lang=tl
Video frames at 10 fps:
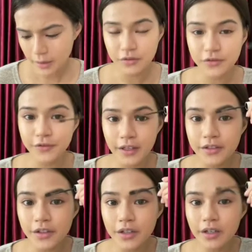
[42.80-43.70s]
Eyebrow
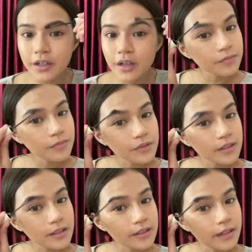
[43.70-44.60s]
fixer.
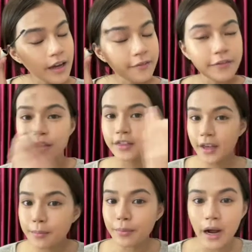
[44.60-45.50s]
Since I have
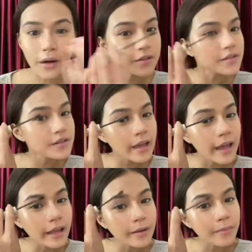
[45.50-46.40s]
thick brows
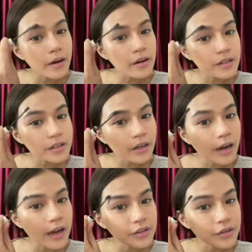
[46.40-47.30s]
and meron na
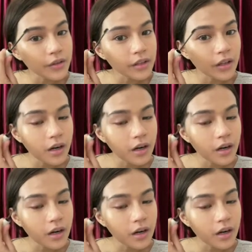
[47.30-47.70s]
siyang natural